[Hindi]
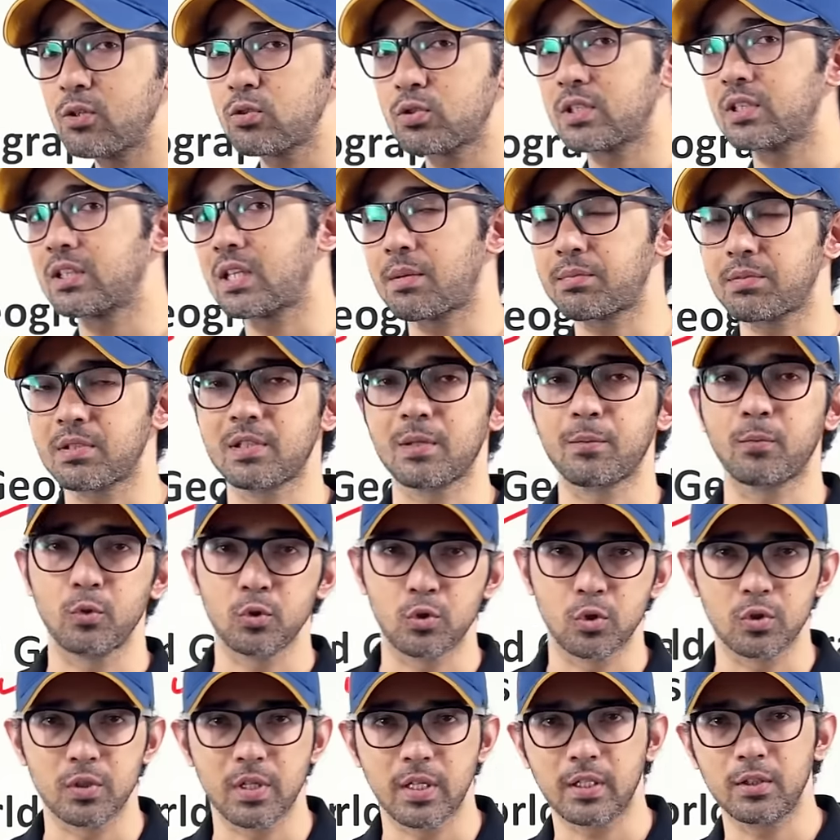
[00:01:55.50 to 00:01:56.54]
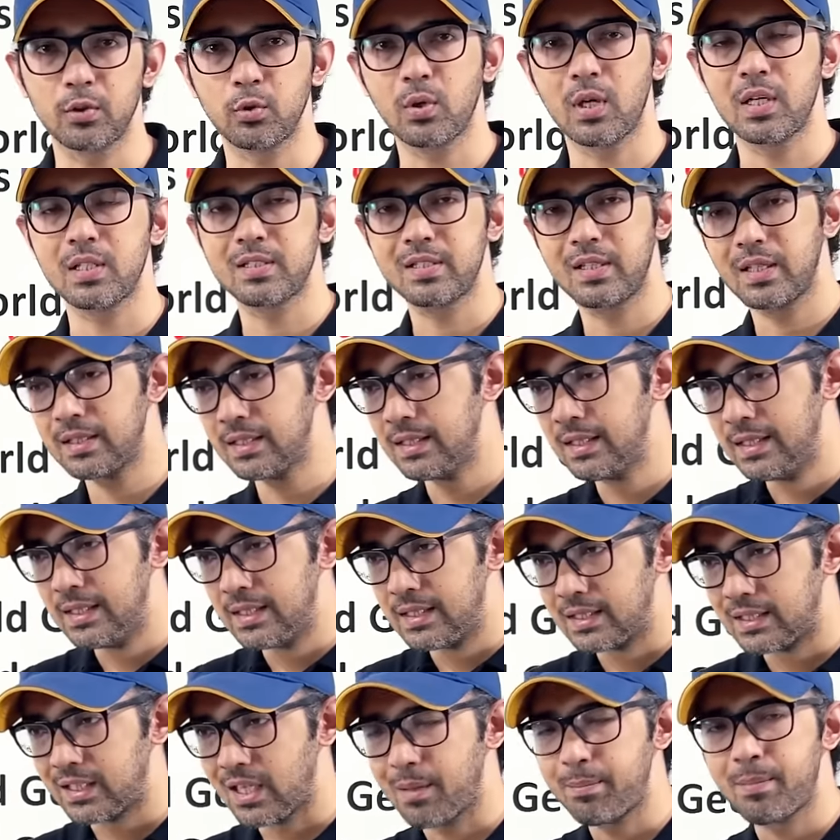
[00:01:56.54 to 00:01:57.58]
उस किताब से सब कुछ हो जाएगा देखो तो आजकल
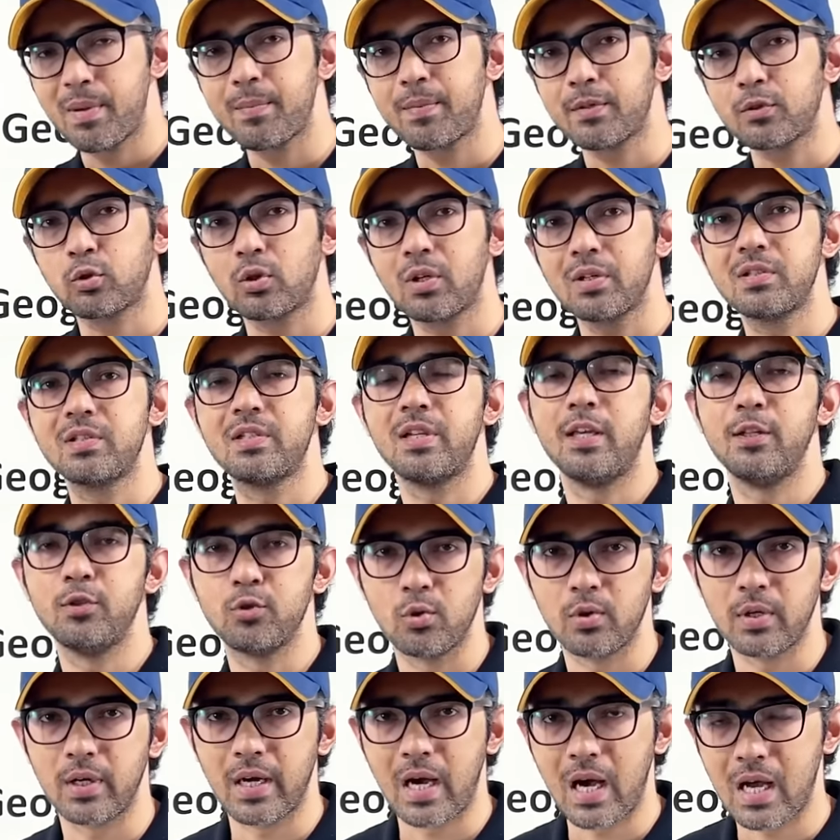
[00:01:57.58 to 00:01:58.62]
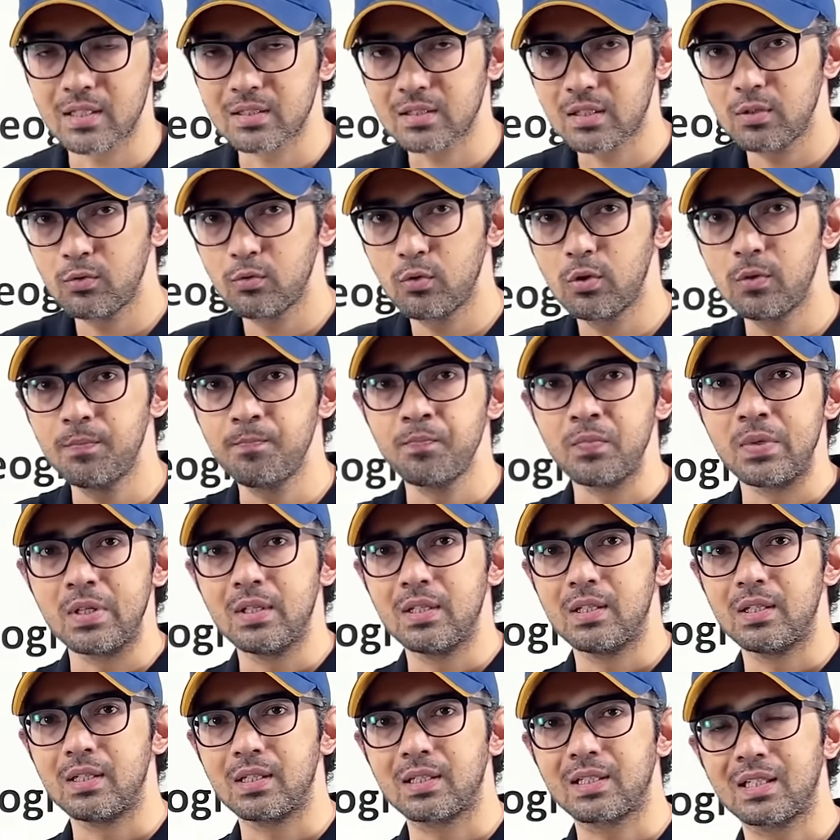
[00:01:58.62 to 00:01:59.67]
क्या पेपर थोड़ा चेंज हो रहा है आजकल वो
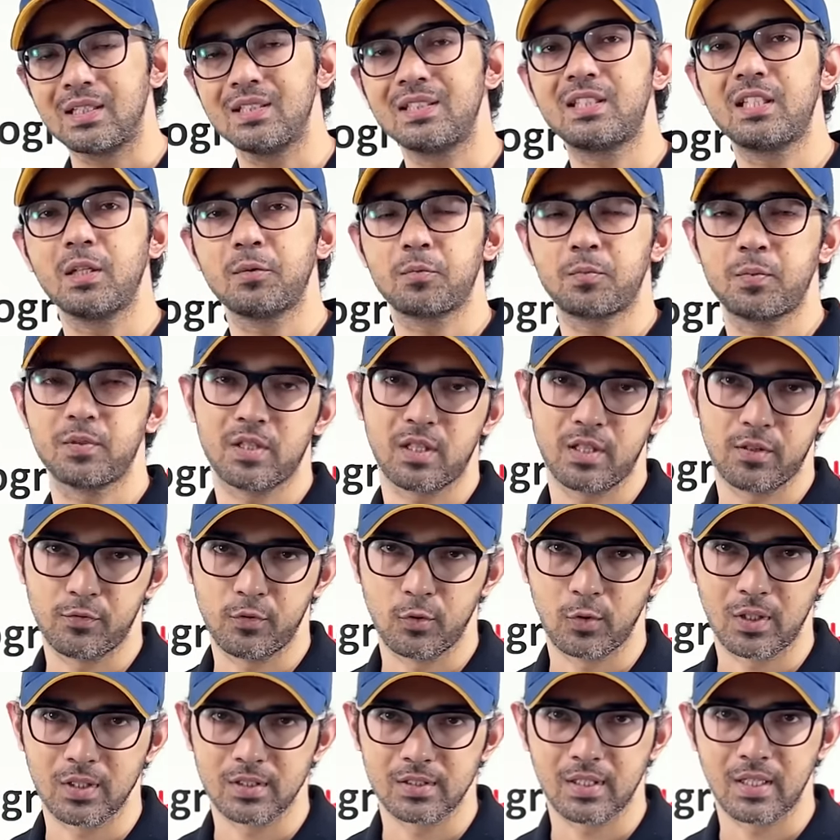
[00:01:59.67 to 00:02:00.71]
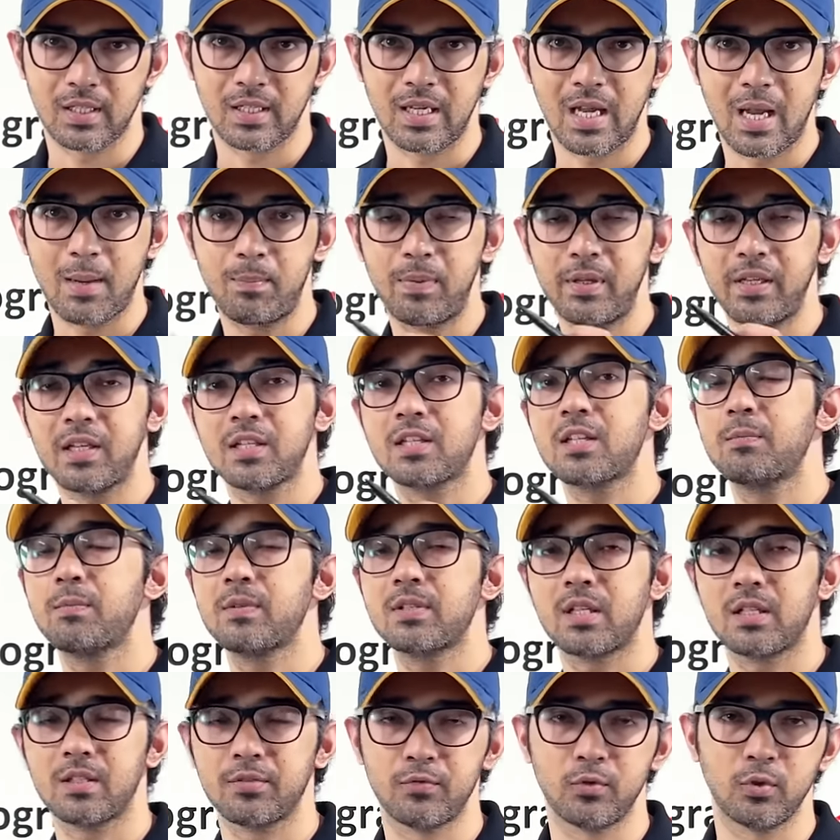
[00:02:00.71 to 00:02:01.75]
कंसेप्ट पर ज़्यादा फोकस कर रहे हैं एप्लीकेशन पर
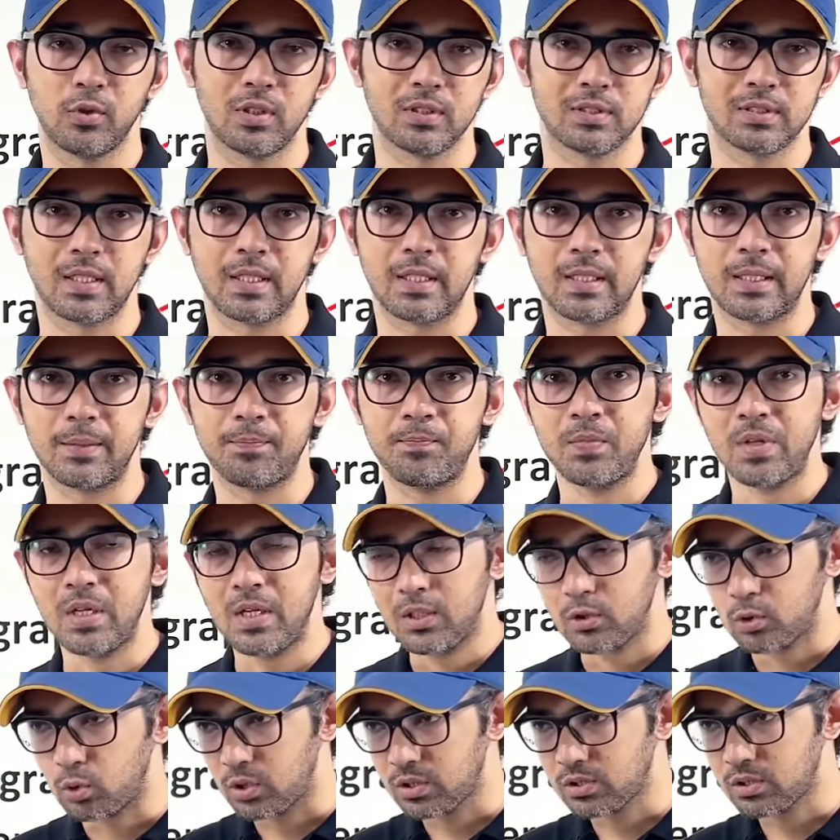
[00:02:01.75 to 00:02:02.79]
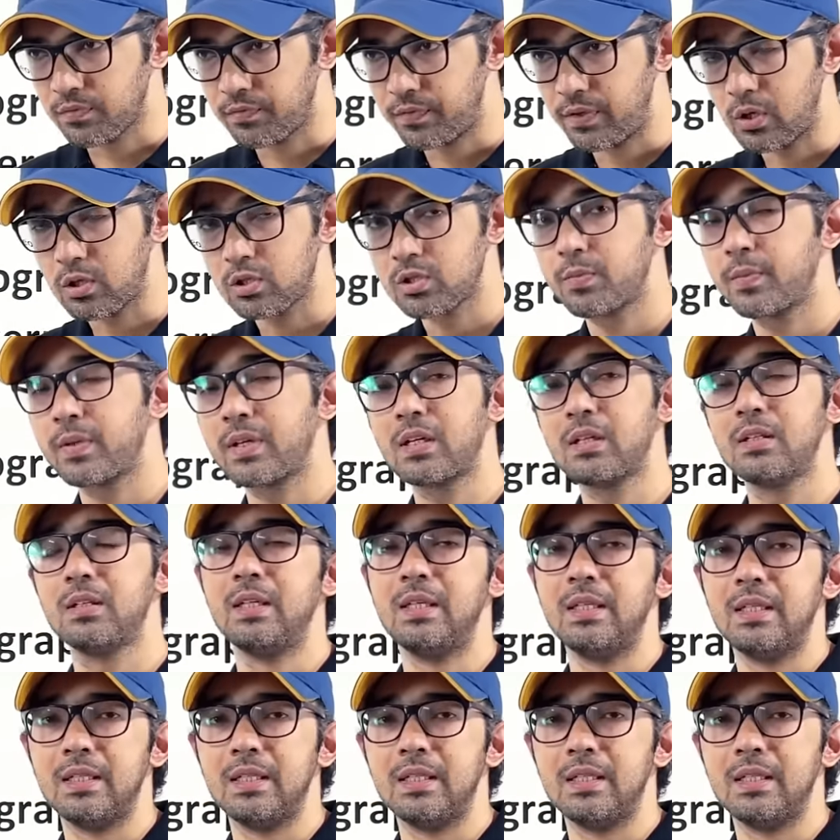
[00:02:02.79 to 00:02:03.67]
ज़्यादा फोकस कर रहे हैं थोड़ा सा फिलोसफिकल